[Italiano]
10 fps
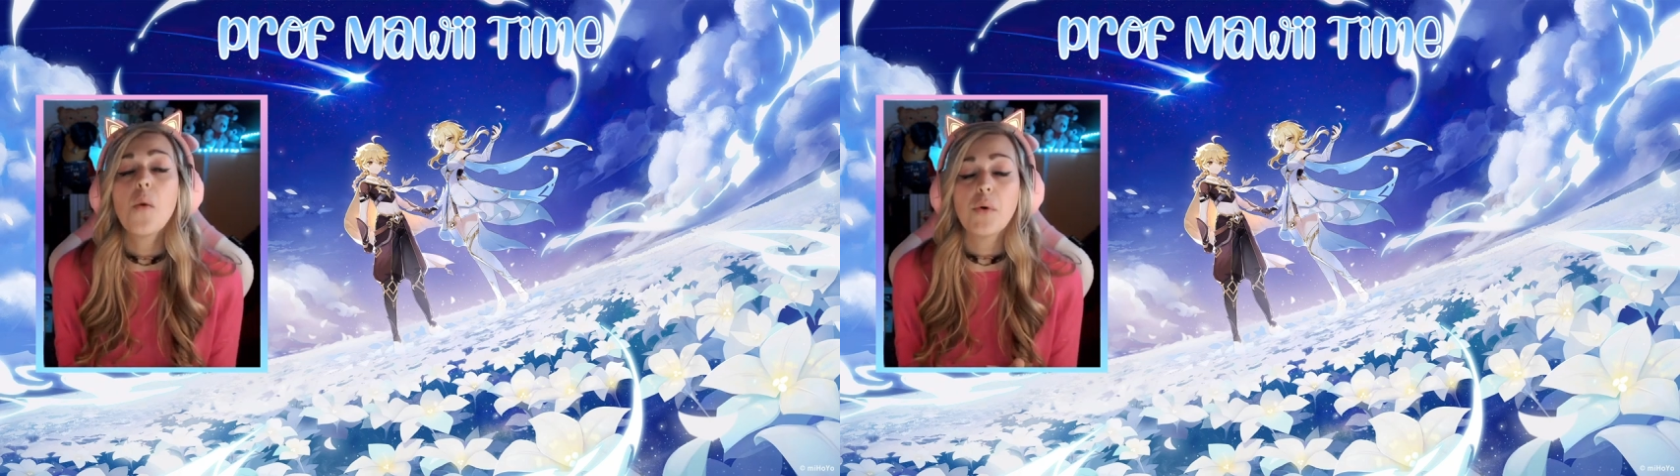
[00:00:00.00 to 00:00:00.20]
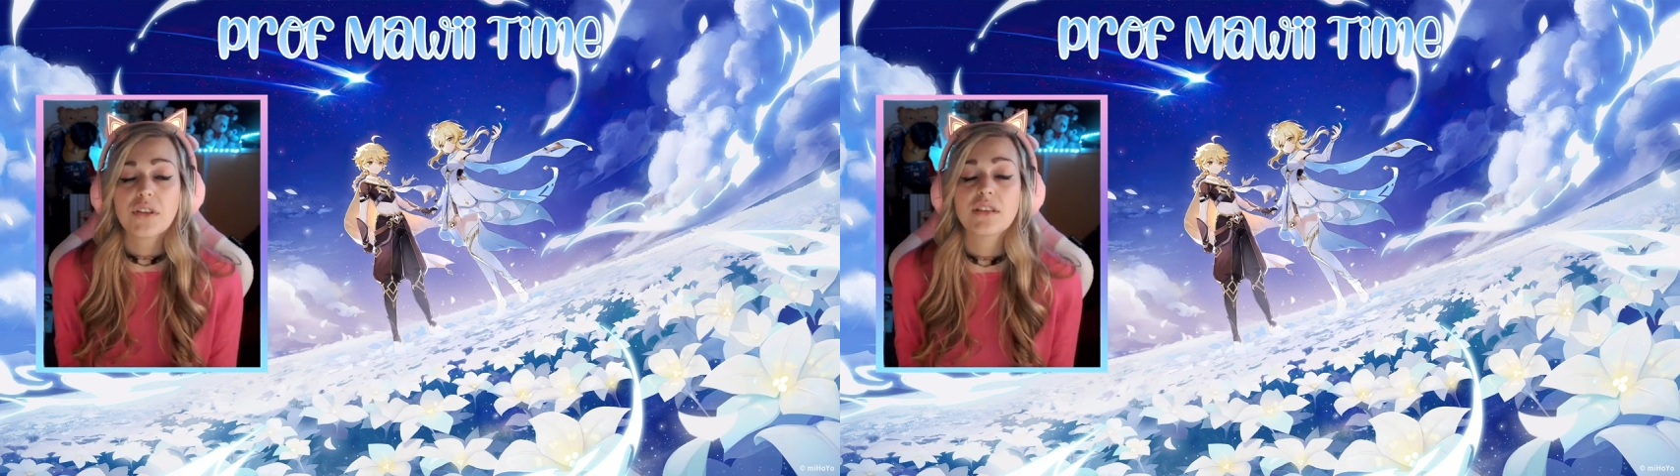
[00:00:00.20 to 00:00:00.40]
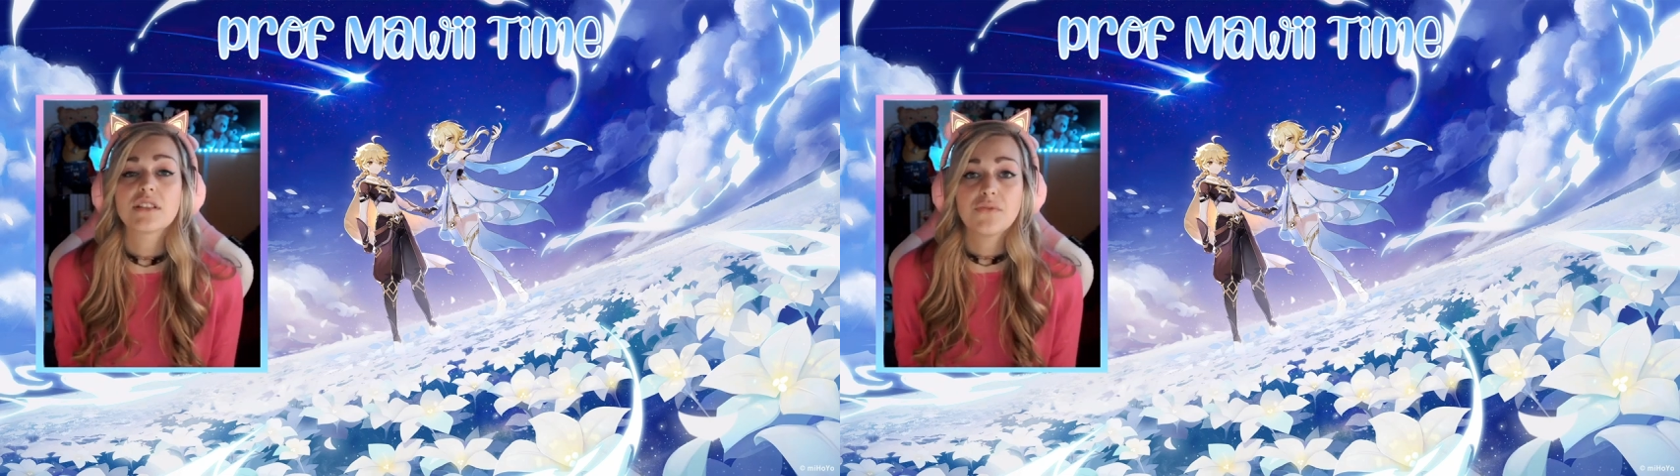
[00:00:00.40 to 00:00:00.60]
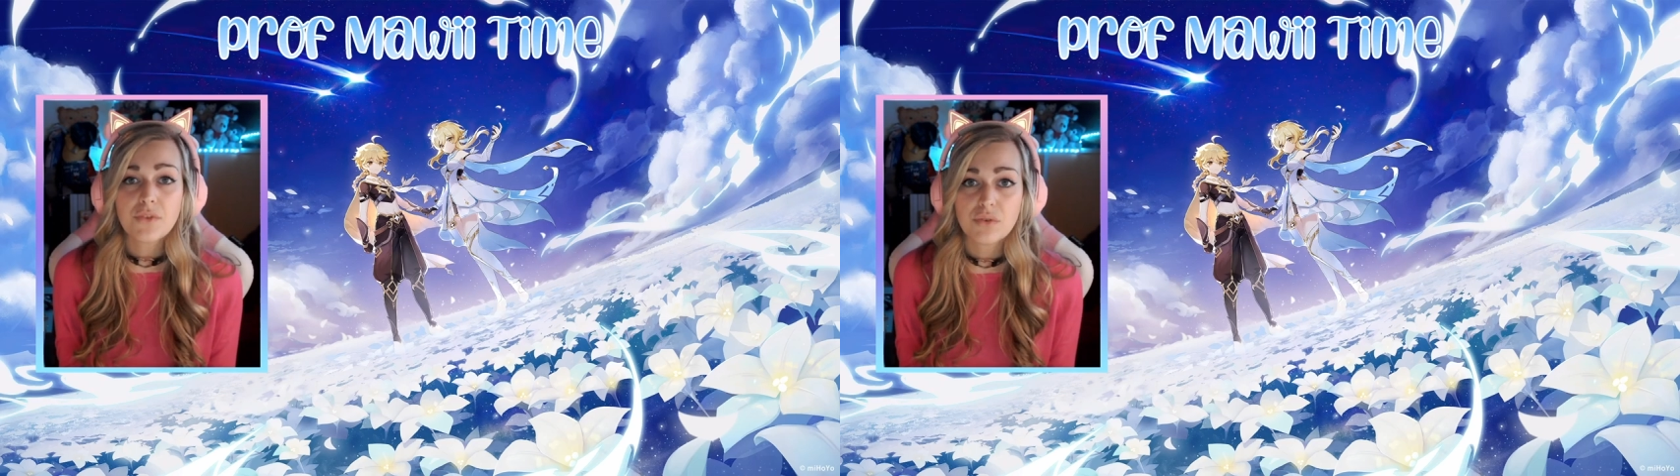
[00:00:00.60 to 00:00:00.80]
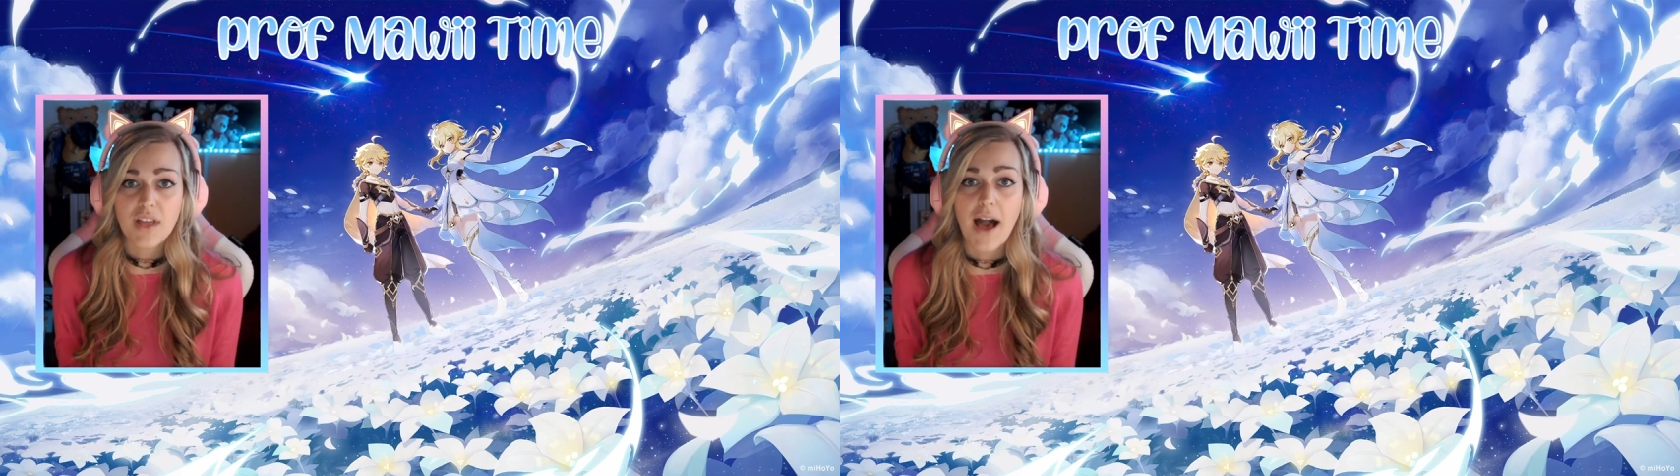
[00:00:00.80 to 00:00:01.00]
potete
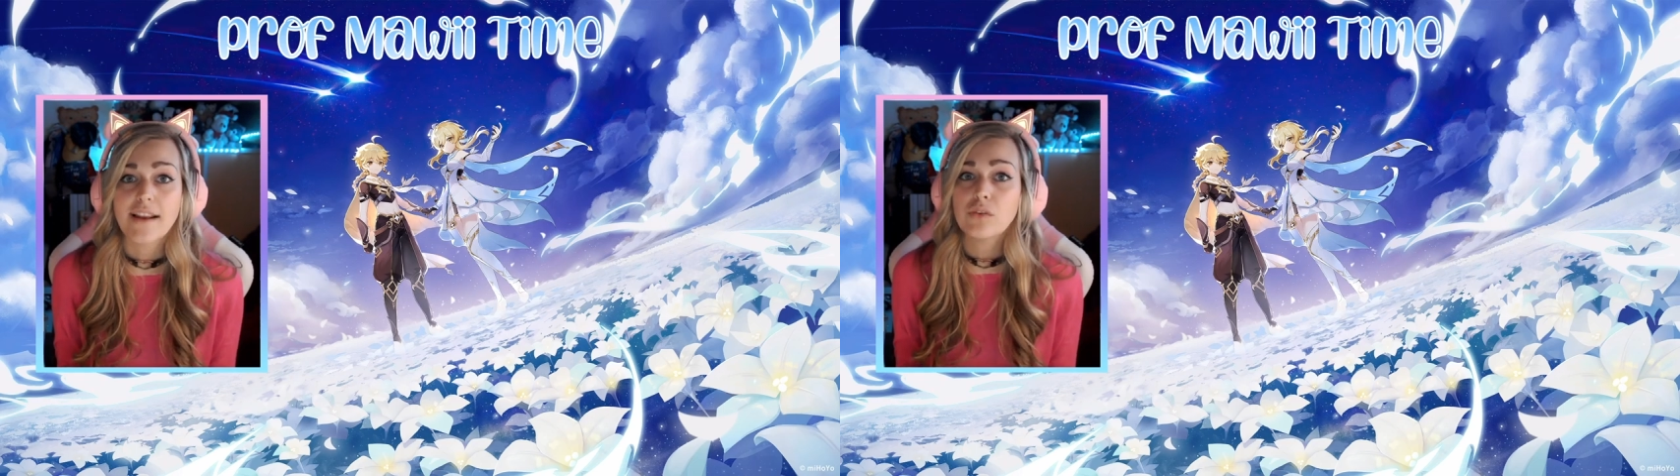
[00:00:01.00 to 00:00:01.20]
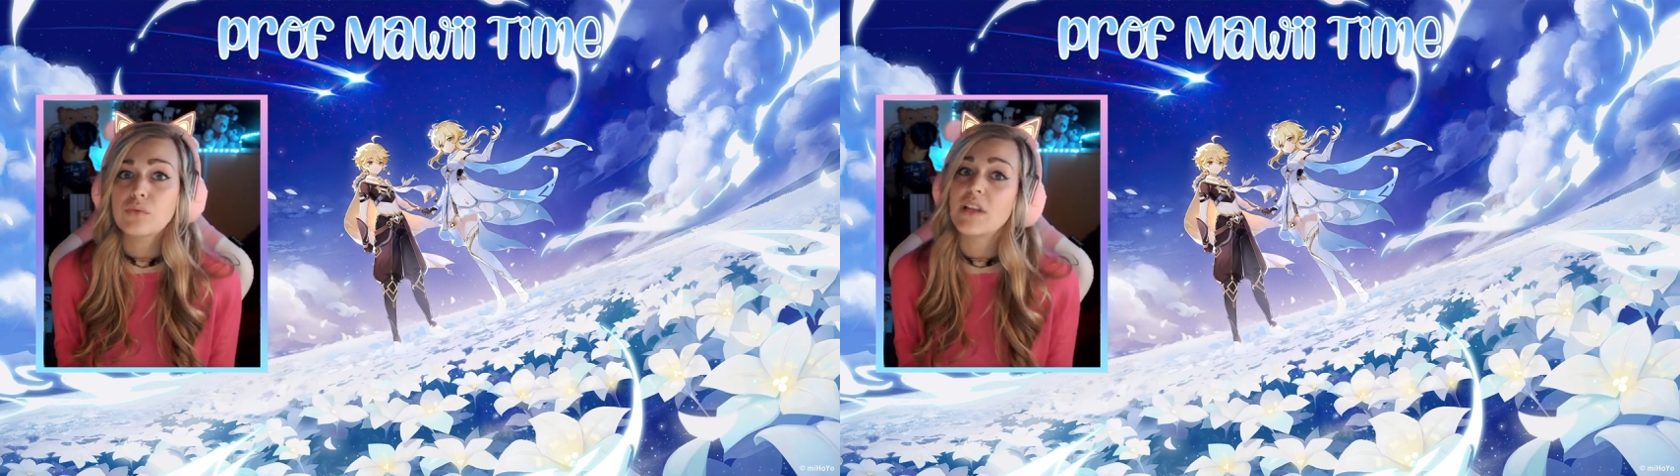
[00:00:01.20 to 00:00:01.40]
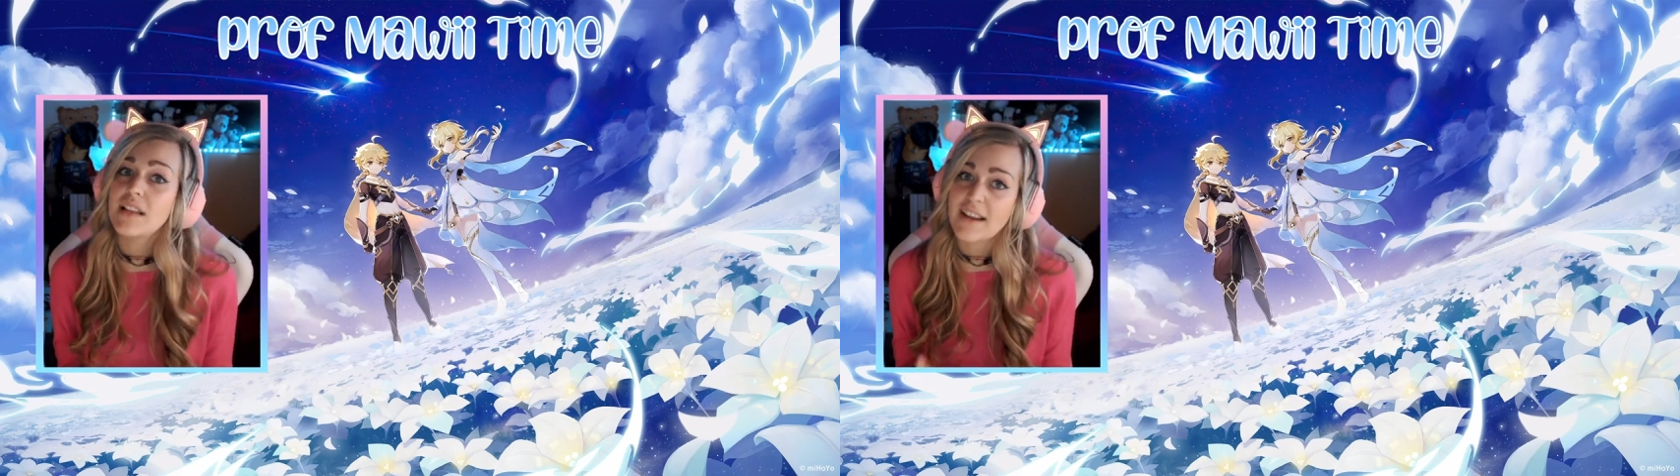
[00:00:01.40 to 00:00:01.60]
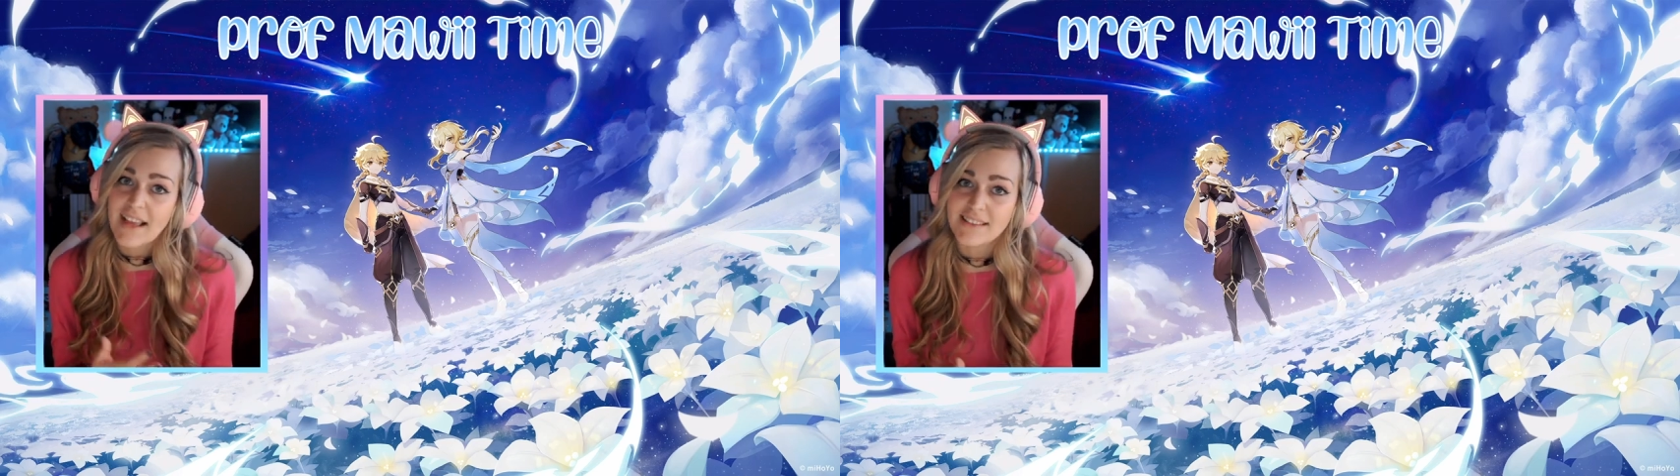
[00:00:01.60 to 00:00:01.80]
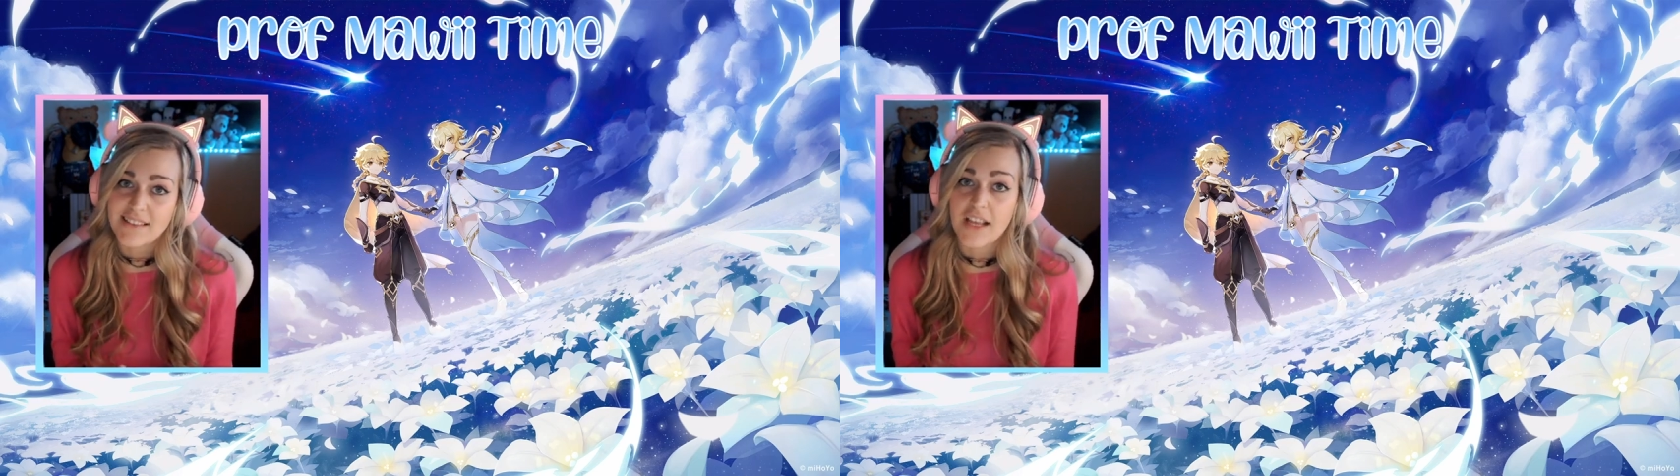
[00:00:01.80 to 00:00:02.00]
sfruttare tutte le
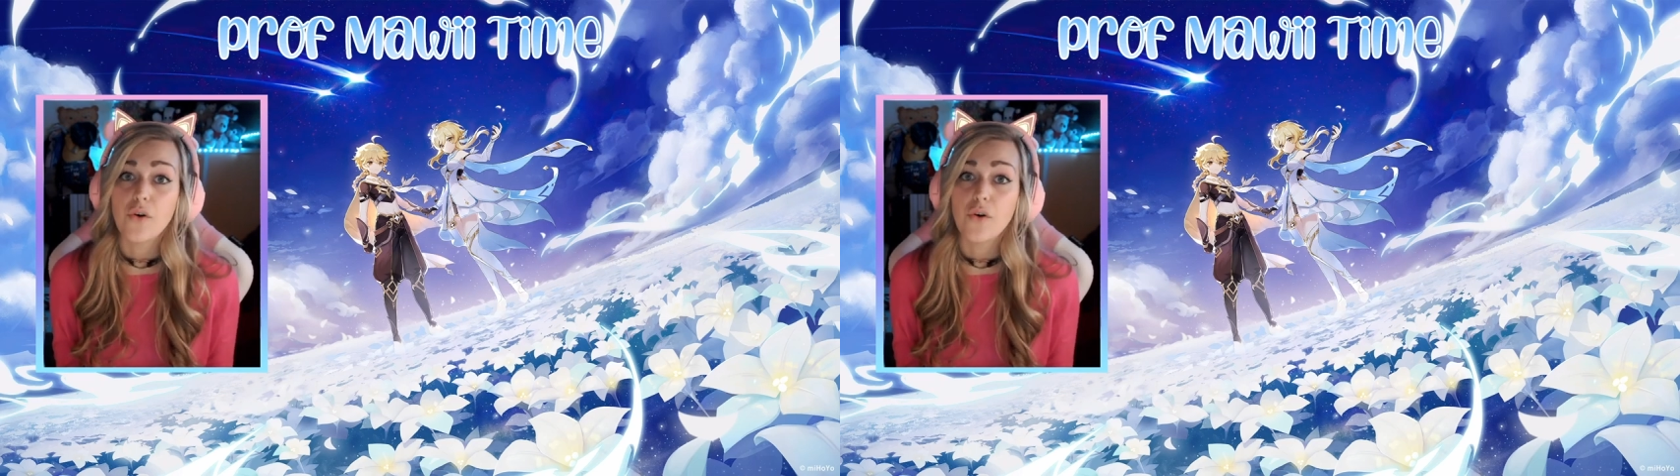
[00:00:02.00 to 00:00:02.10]
resine